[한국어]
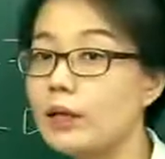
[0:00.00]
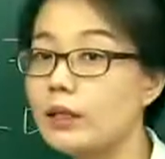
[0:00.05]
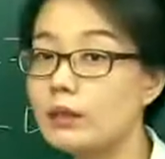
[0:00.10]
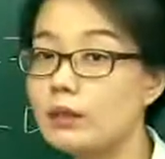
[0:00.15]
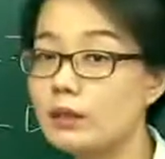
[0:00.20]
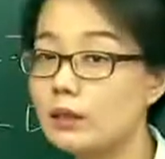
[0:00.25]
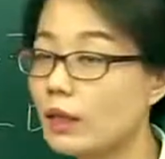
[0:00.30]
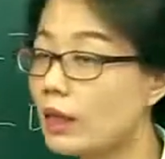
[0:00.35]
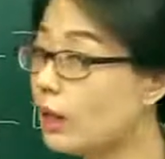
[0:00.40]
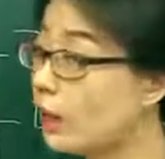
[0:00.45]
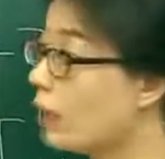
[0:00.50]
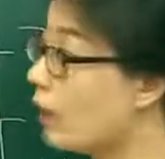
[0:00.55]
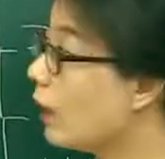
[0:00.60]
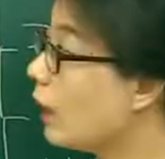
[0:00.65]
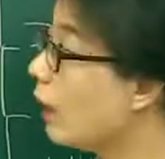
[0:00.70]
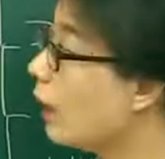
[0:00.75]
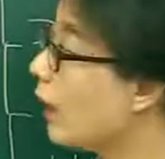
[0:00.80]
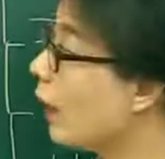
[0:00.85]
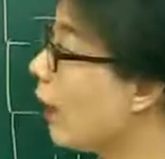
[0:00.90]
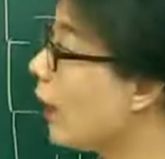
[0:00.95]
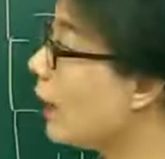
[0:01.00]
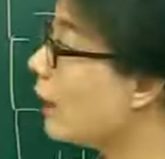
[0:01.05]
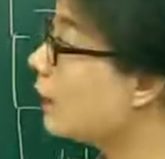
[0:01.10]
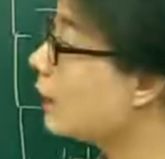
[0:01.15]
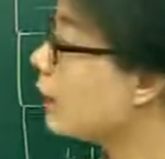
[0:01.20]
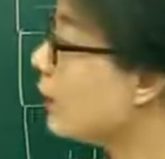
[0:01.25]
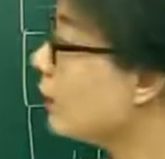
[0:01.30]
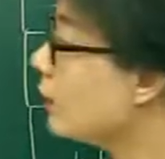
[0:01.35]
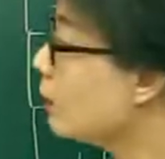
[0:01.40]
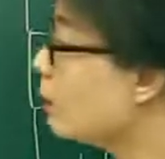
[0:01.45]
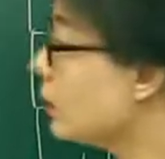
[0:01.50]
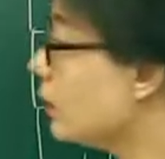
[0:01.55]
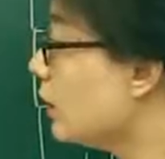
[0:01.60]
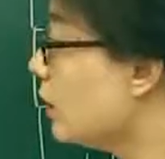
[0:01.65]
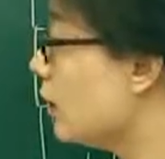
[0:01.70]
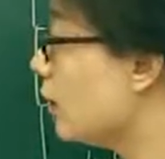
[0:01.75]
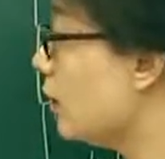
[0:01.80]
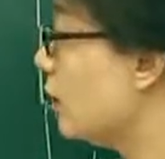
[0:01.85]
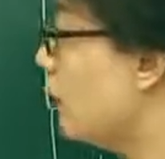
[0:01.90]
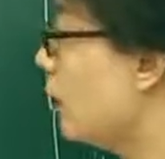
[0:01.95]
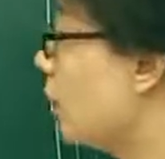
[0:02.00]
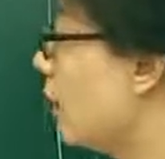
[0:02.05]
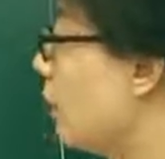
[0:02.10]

있는데, 알켄을